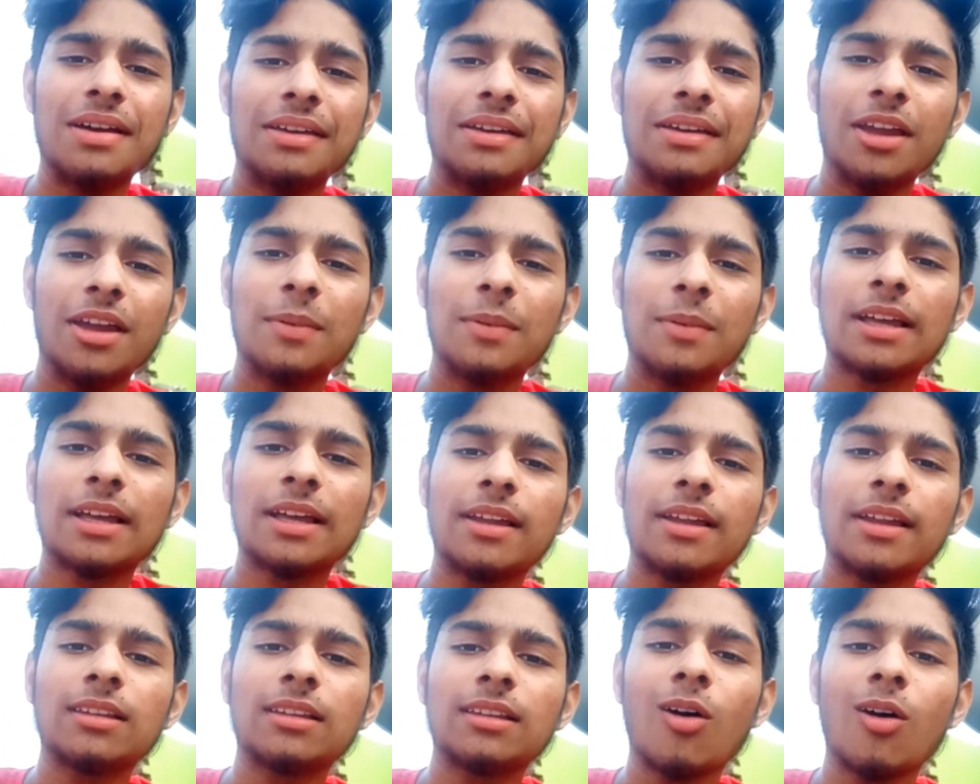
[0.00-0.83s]
यही
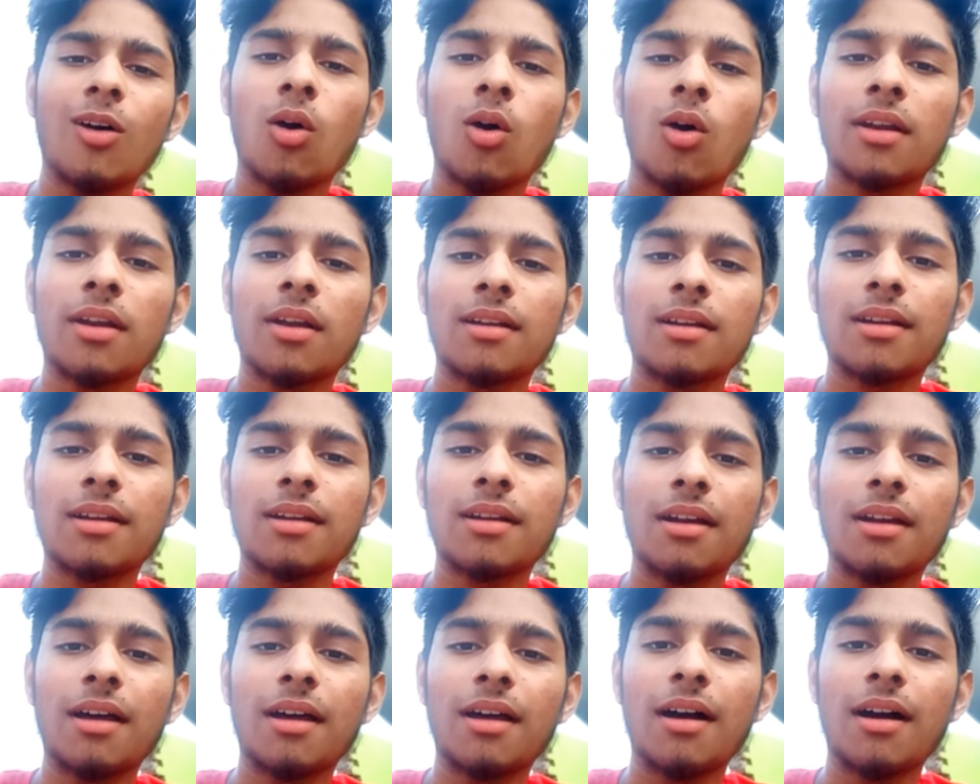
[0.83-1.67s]
बताना था और
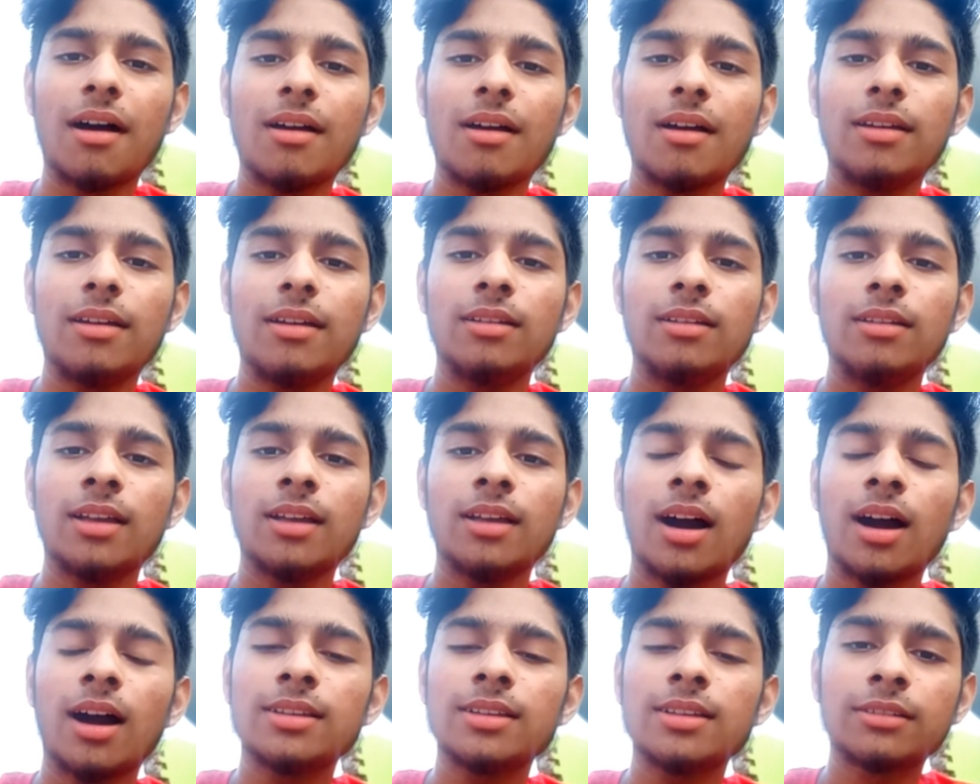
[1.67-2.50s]

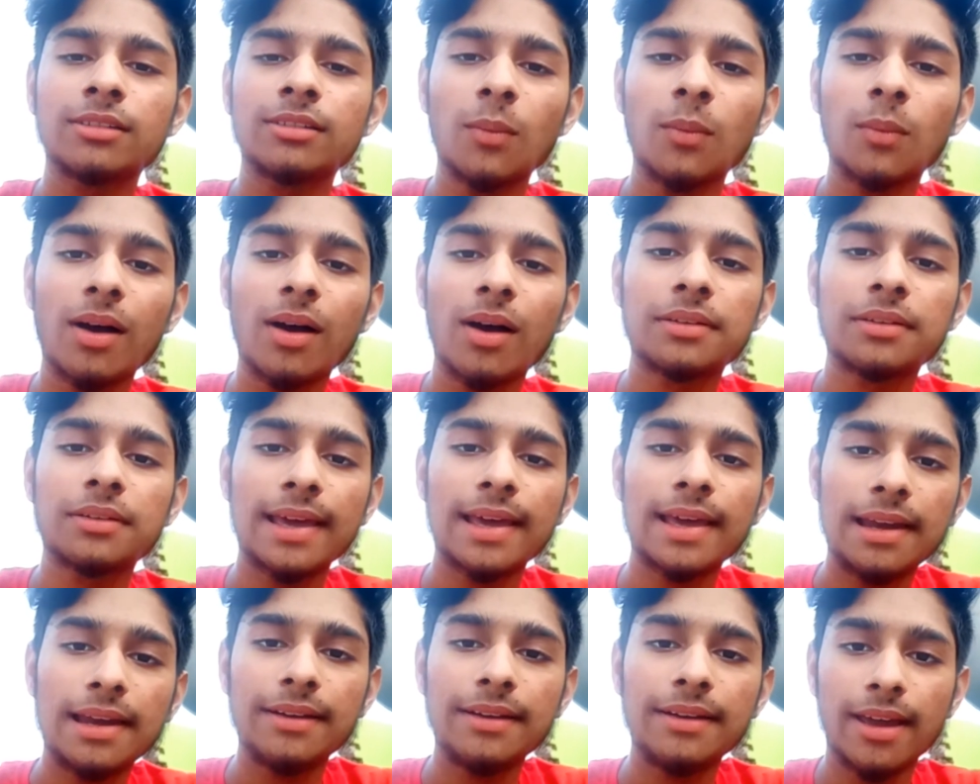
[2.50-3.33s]
अगर जिसके पास
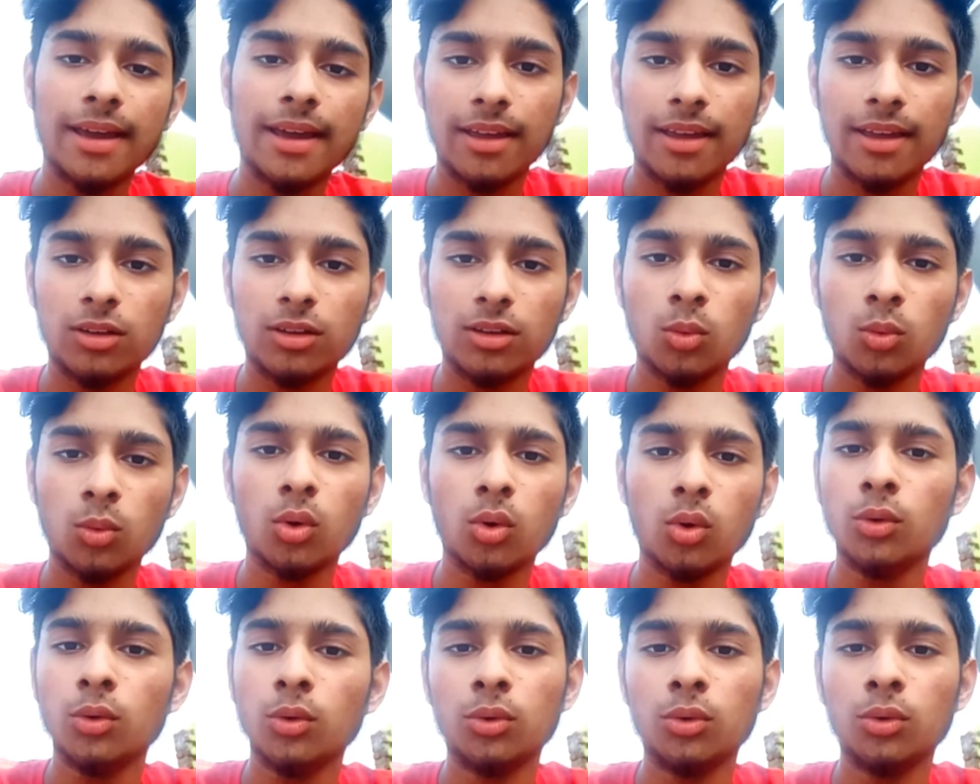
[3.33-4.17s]
टैलेंट है तो वो
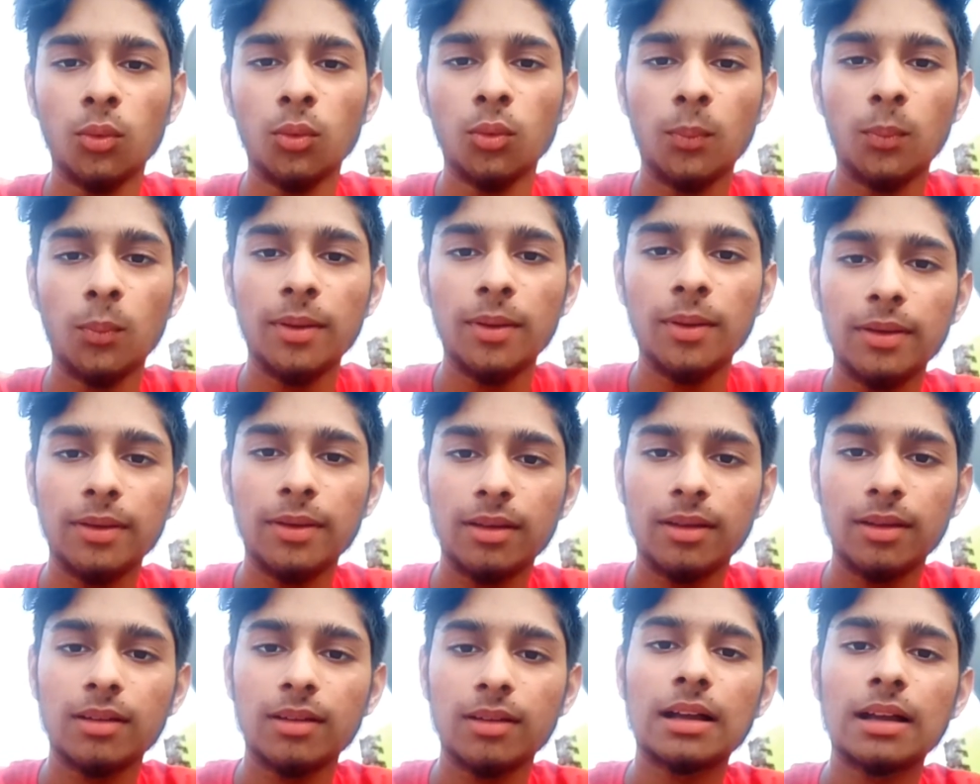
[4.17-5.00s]
यूट्यूब पे भी
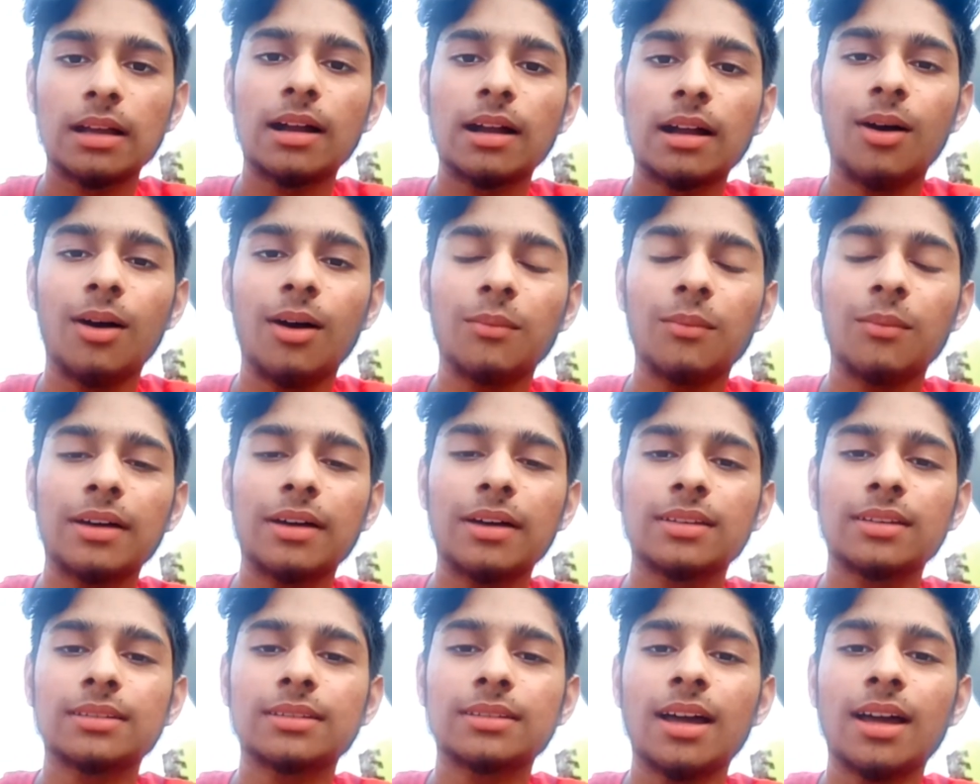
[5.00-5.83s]
काम कर
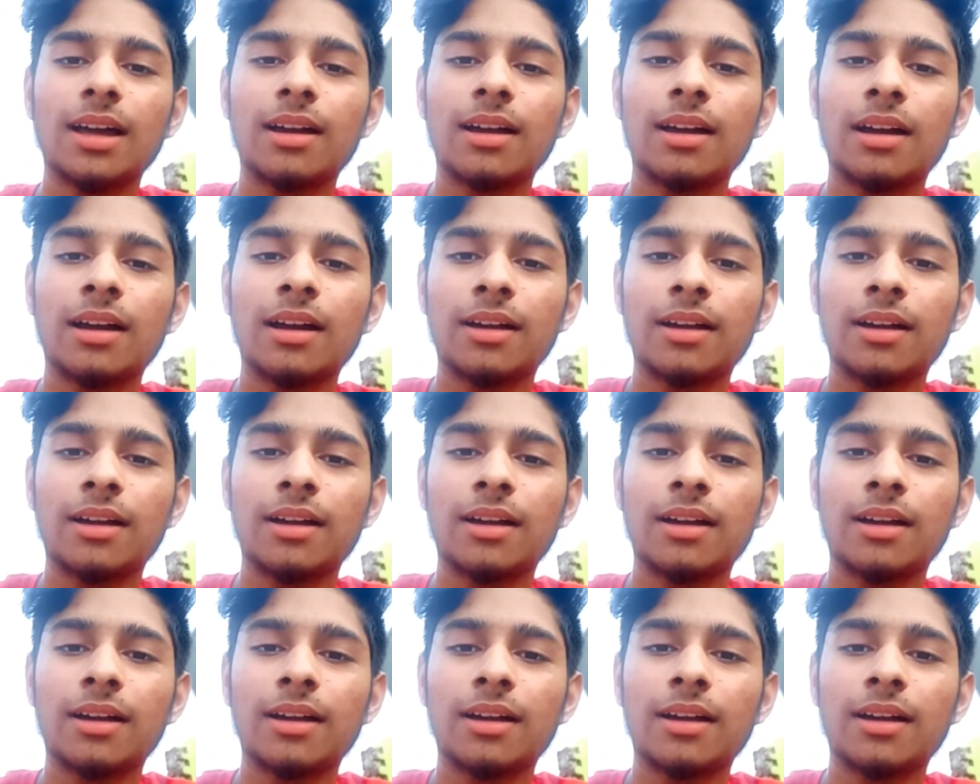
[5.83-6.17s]
सकता है